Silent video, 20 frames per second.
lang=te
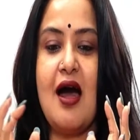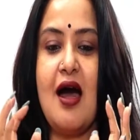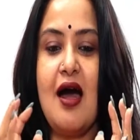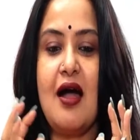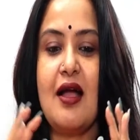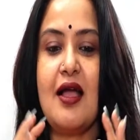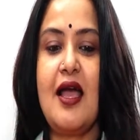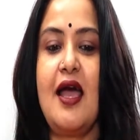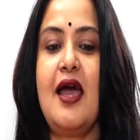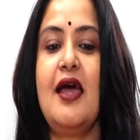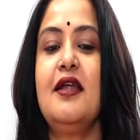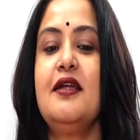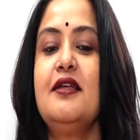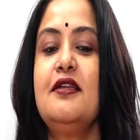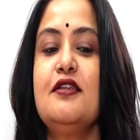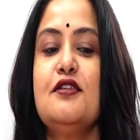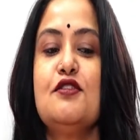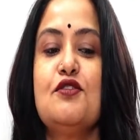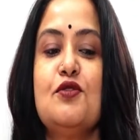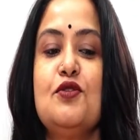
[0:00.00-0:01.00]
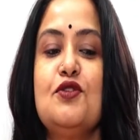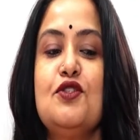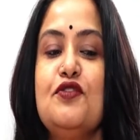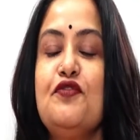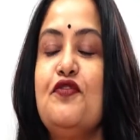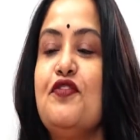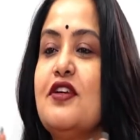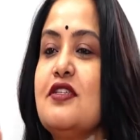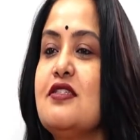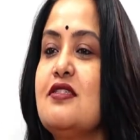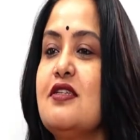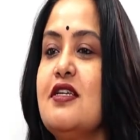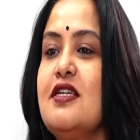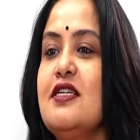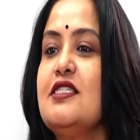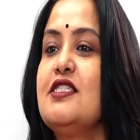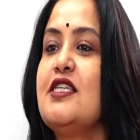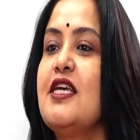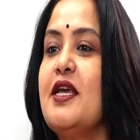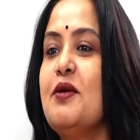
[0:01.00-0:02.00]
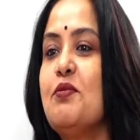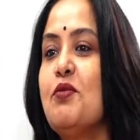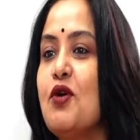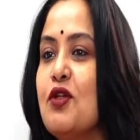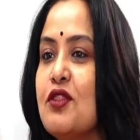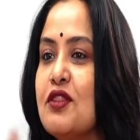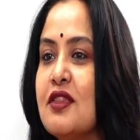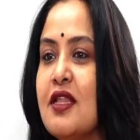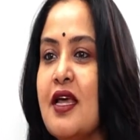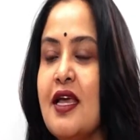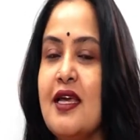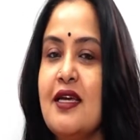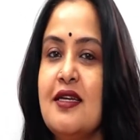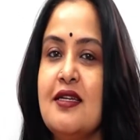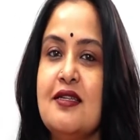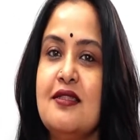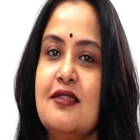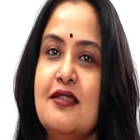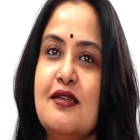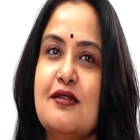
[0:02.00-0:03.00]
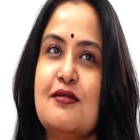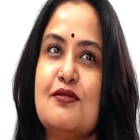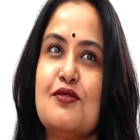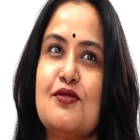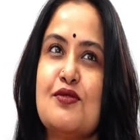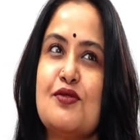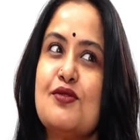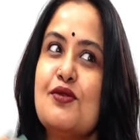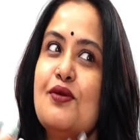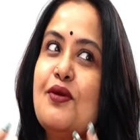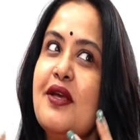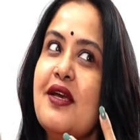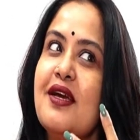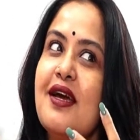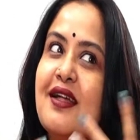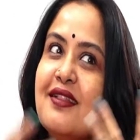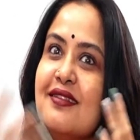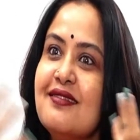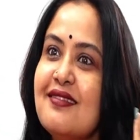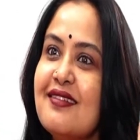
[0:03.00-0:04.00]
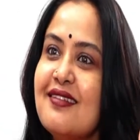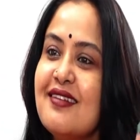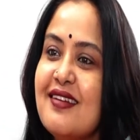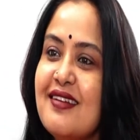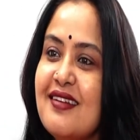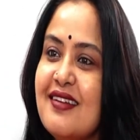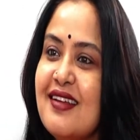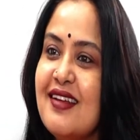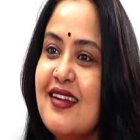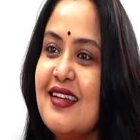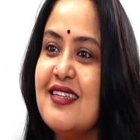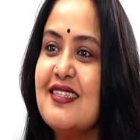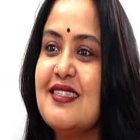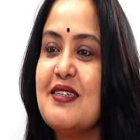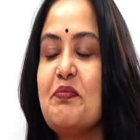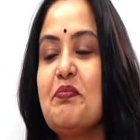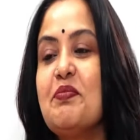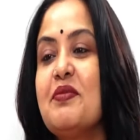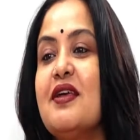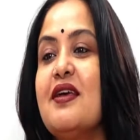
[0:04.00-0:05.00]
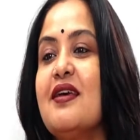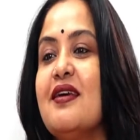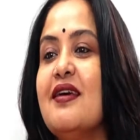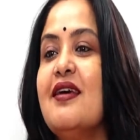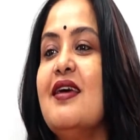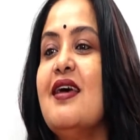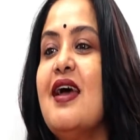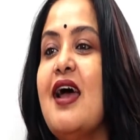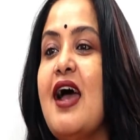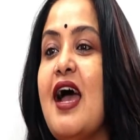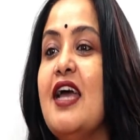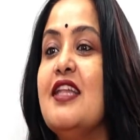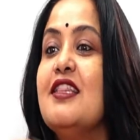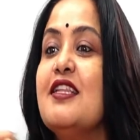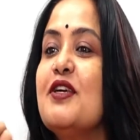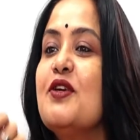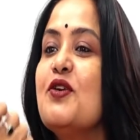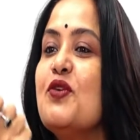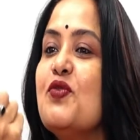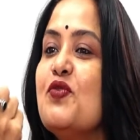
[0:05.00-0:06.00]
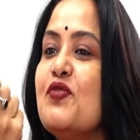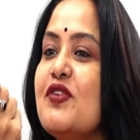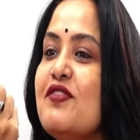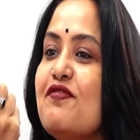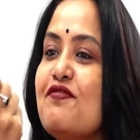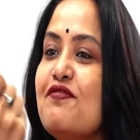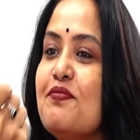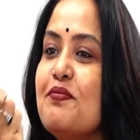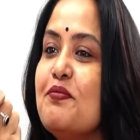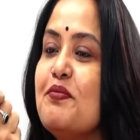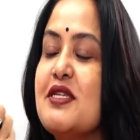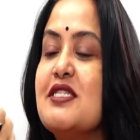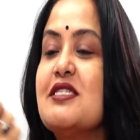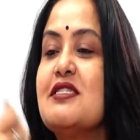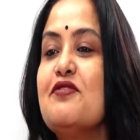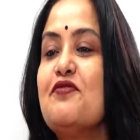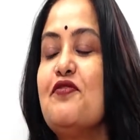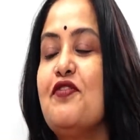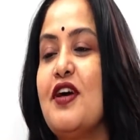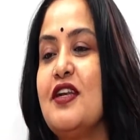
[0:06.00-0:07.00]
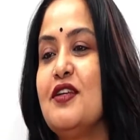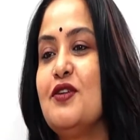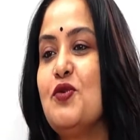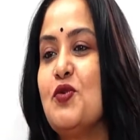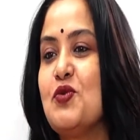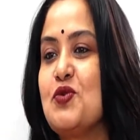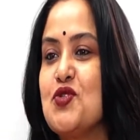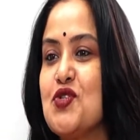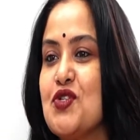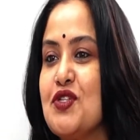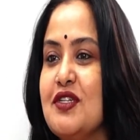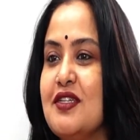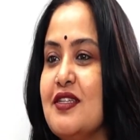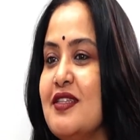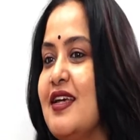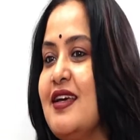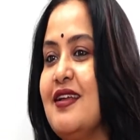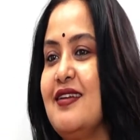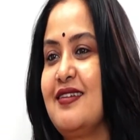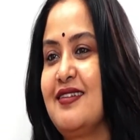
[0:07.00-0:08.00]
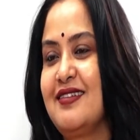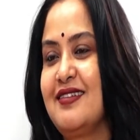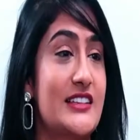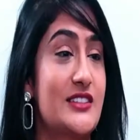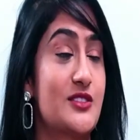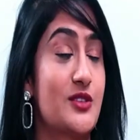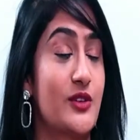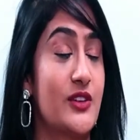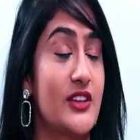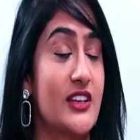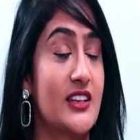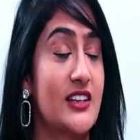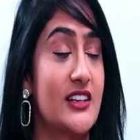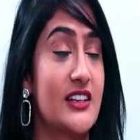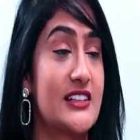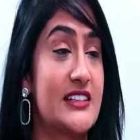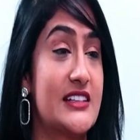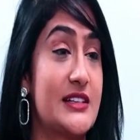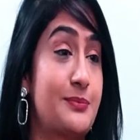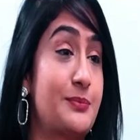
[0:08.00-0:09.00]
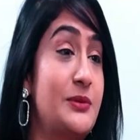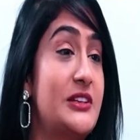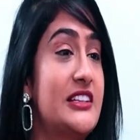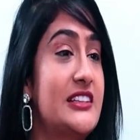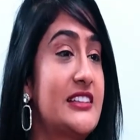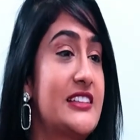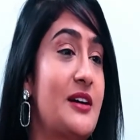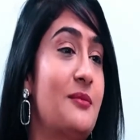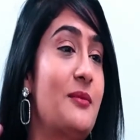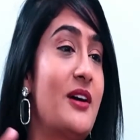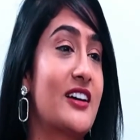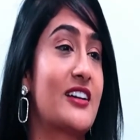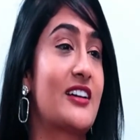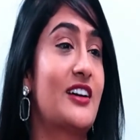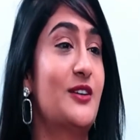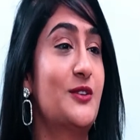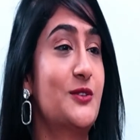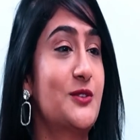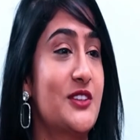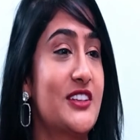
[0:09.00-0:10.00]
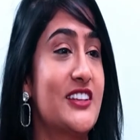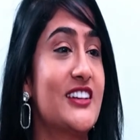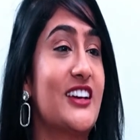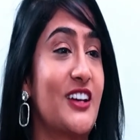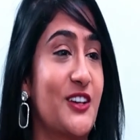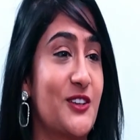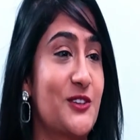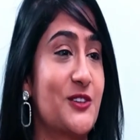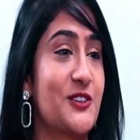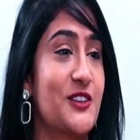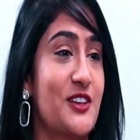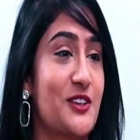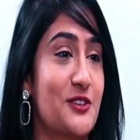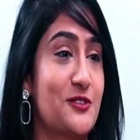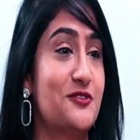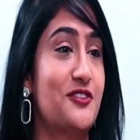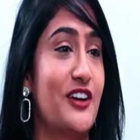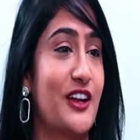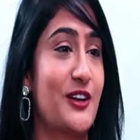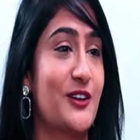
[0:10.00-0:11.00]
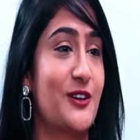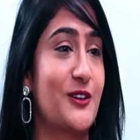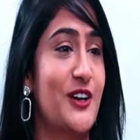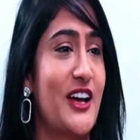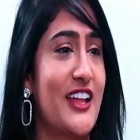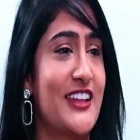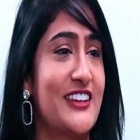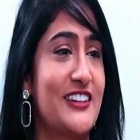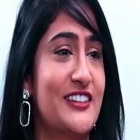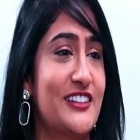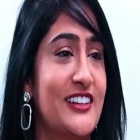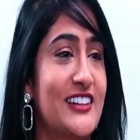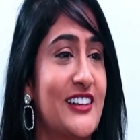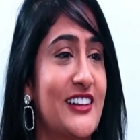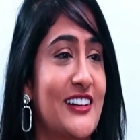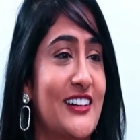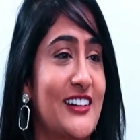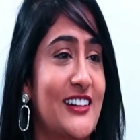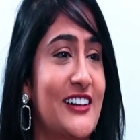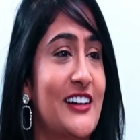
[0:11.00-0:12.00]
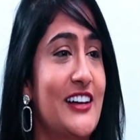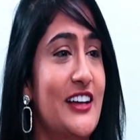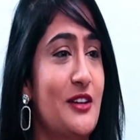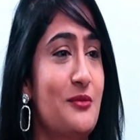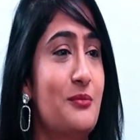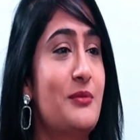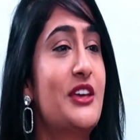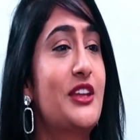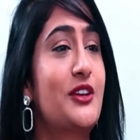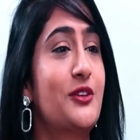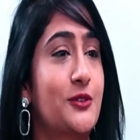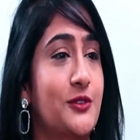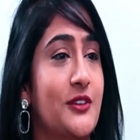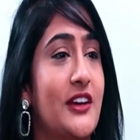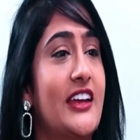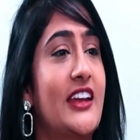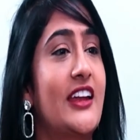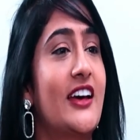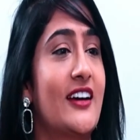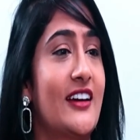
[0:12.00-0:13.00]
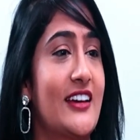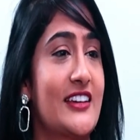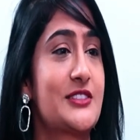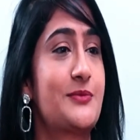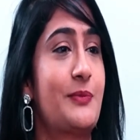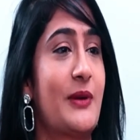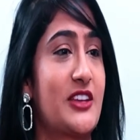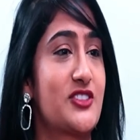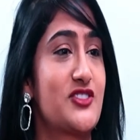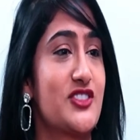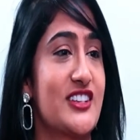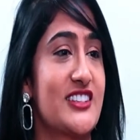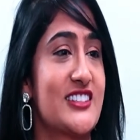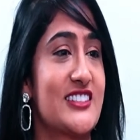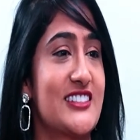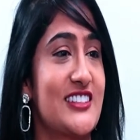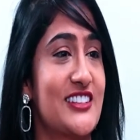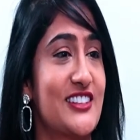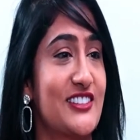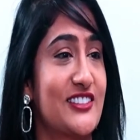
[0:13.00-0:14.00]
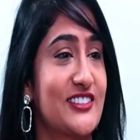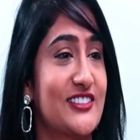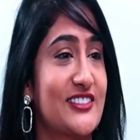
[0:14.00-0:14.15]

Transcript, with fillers: ఆ క్యారెక్టర్స్ వచ్చి ఫ్రస్ట్రేట్ చేయబోతున్నాయి అనే తెలుసు సో ఇంకంతకన్నా నేను చెప్తే ఐ థింక్ యూ విల్ మిస్ ద ఫన్ క్వశ్చన్ దేర్ సో ఇంకా ట్రిపుల్ ధమాకా ఉంది అంటున్నారు ఫన్లో అదేమన్నా మీరు ఎలా ఎక్స్పెక్ట్ చేస్తున్నారు